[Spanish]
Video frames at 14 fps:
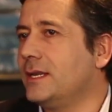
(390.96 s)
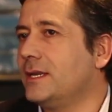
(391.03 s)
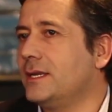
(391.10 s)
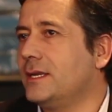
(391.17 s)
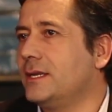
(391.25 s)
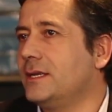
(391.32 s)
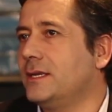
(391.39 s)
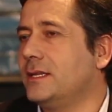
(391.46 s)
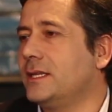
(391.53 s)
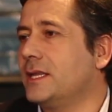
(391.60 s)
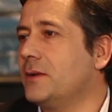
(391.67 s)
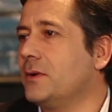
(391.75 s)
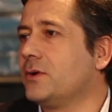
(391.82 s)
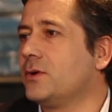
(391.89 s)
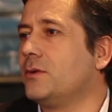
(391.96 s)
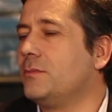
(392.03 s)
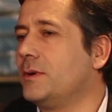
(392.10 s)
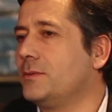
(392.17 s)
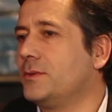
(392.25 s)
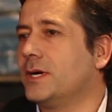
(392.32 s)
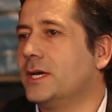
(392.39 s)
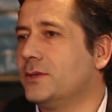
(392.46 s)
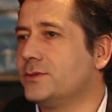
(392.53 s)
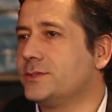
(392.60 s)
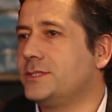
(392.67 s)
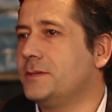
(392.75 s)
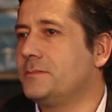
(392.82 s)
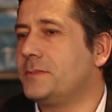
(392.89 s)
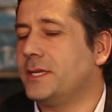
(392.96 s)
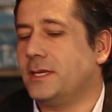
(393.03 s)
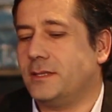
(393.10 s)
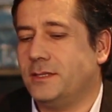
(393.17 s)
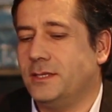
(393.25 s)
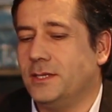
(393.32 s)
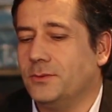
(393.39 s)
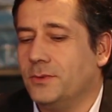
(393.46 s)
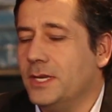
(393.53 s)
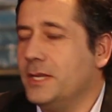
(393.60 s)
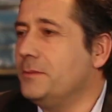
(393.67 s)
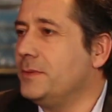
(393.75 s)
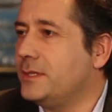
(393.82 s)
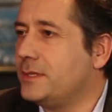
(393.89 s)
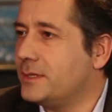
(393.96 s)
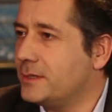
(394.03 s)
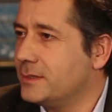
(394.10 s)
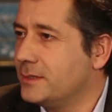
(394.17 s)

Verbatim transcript: el trabajo como abogado siempre tiene un límite,